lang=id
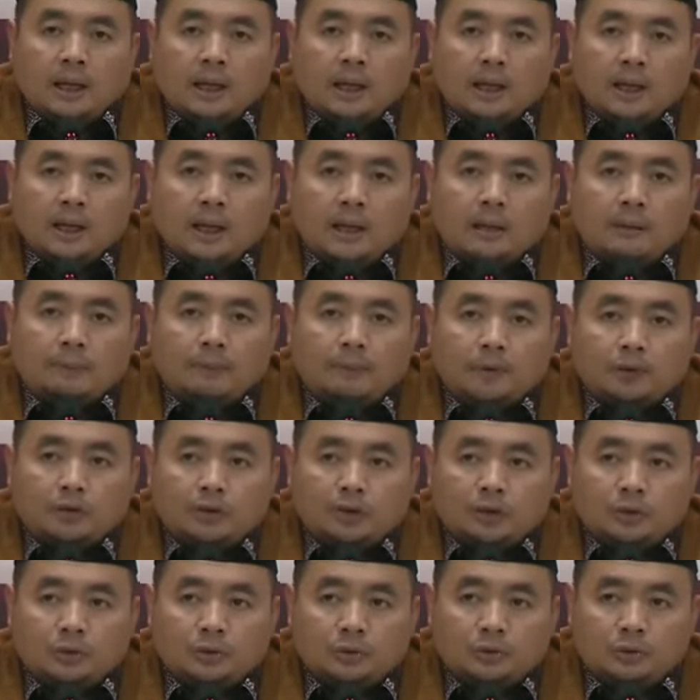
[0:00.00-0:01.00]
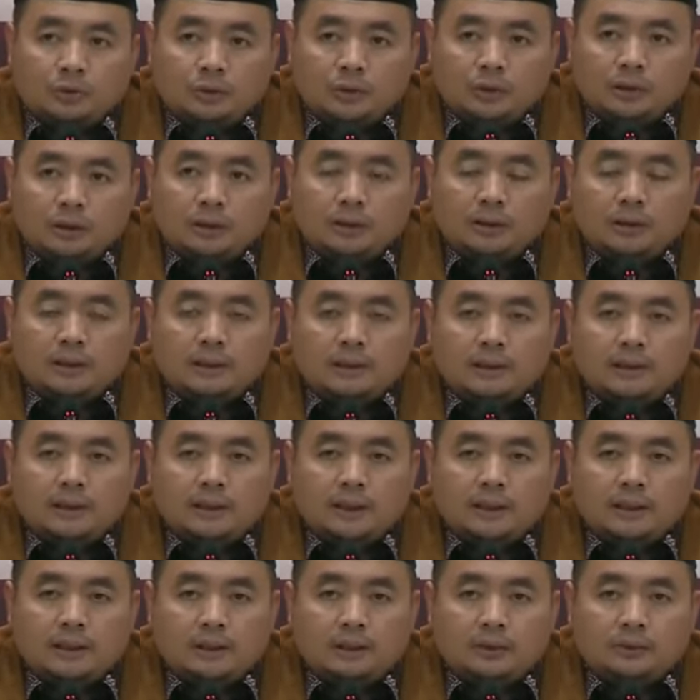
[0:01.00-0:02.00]
Eh, prosedur
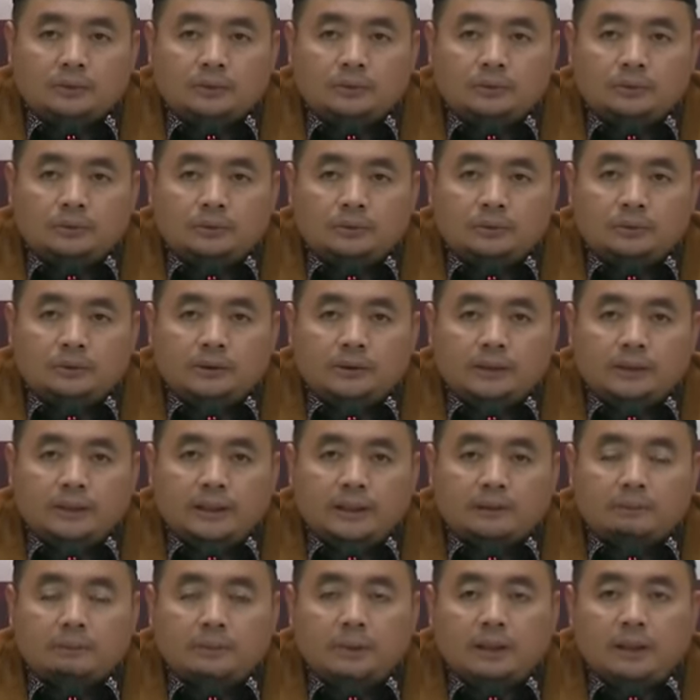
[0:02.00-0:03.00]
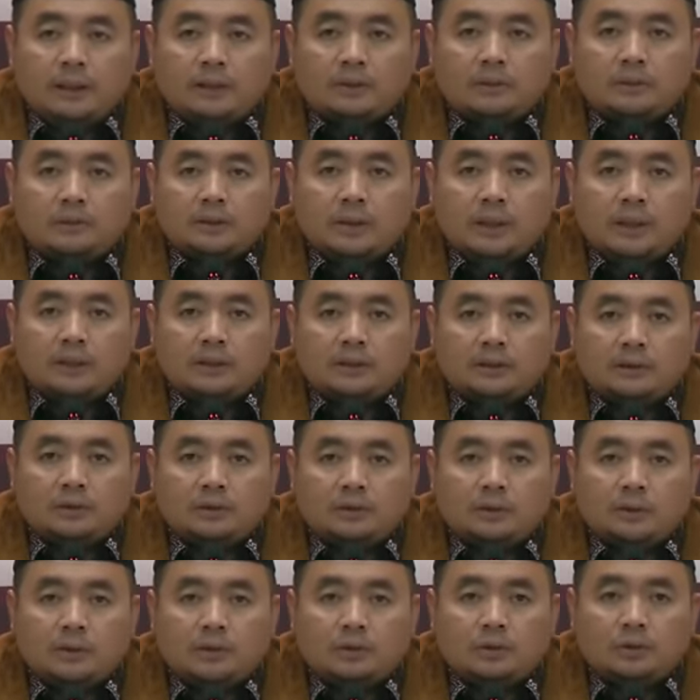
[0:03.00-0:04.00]
yaitu dengan melakukan
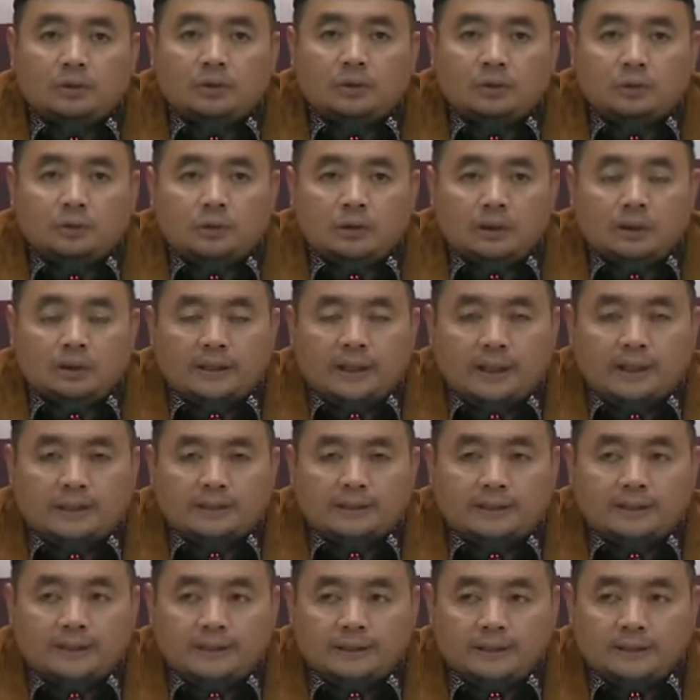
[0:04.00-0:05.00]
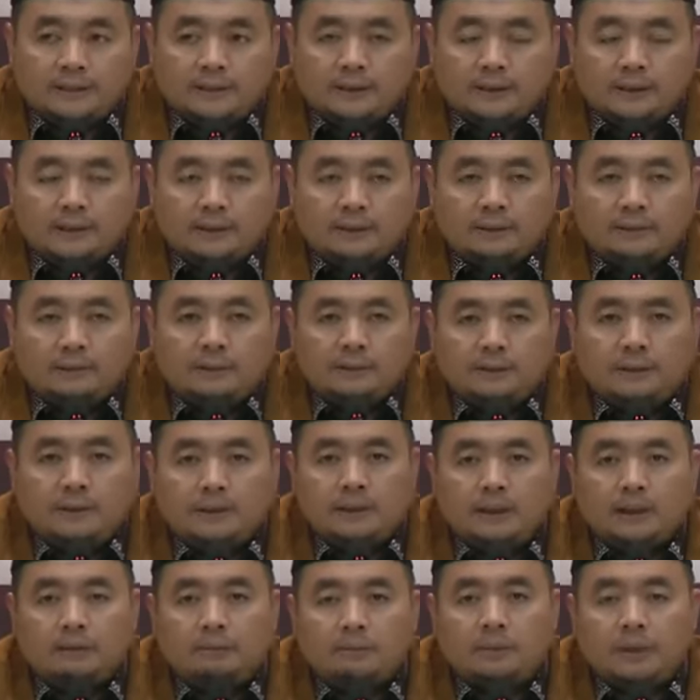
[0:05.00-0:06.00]
konsultasi
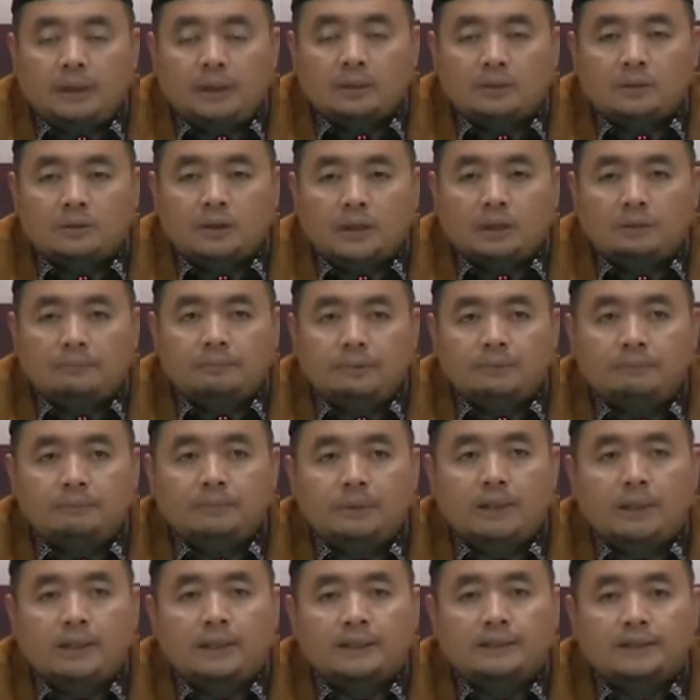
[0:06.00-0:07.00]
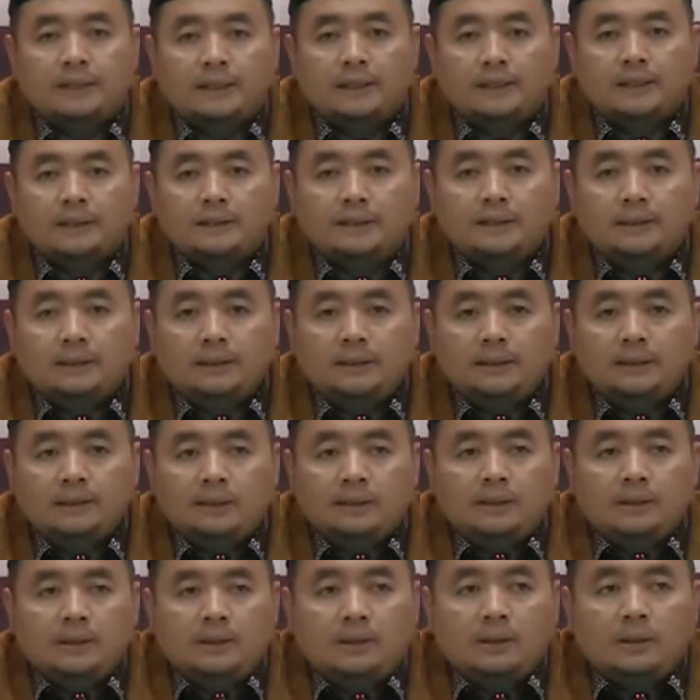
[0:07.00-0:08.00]
dengan melakukan pembahasan di
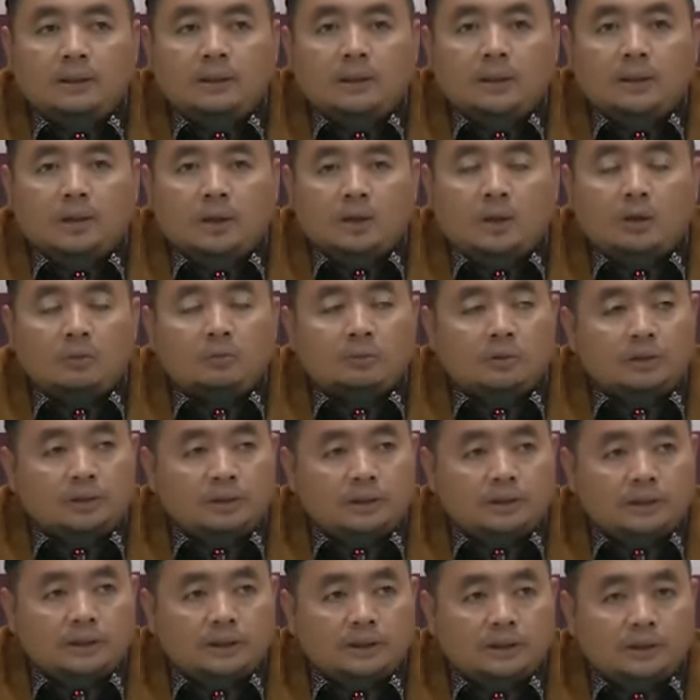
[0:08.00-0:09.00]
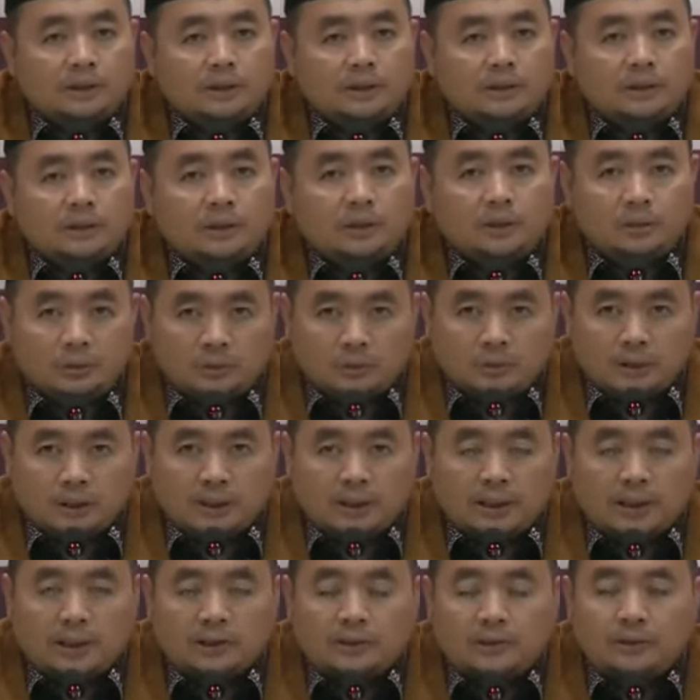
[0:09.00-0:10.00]
Komisi
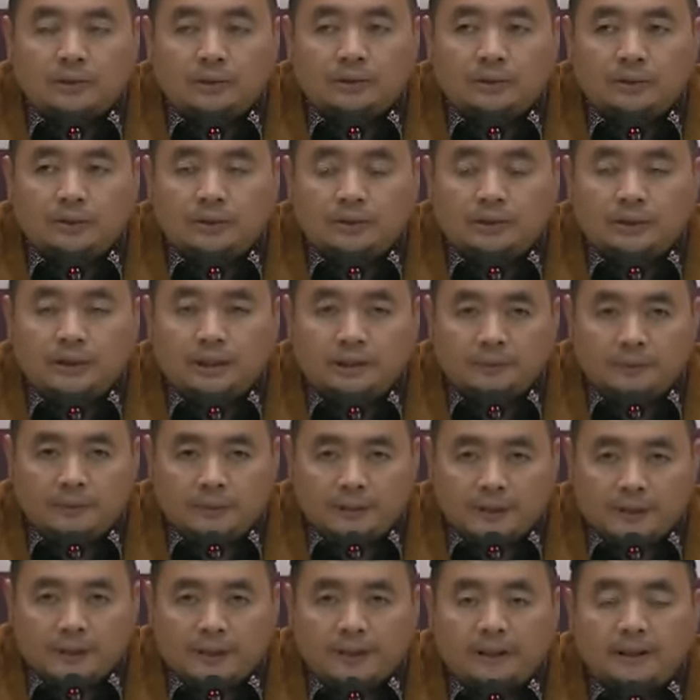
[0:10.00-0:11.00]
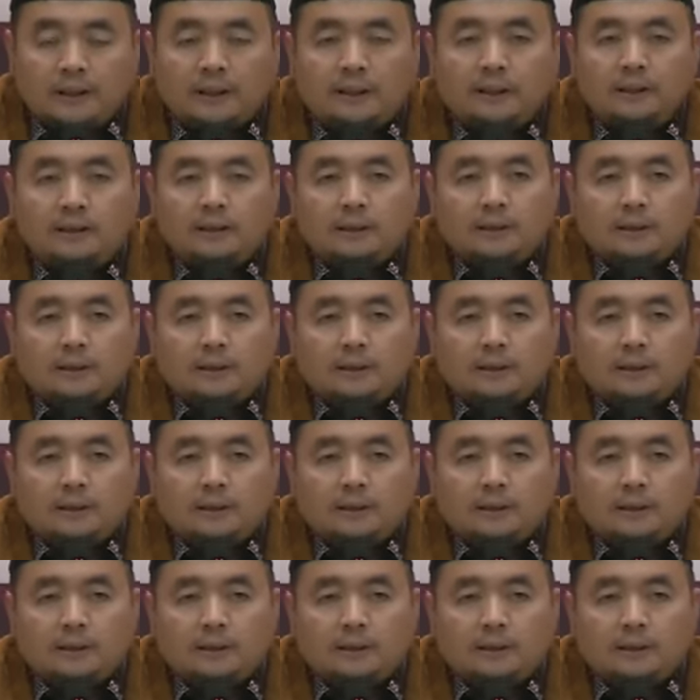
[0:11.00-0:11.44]
2 atau di DPR.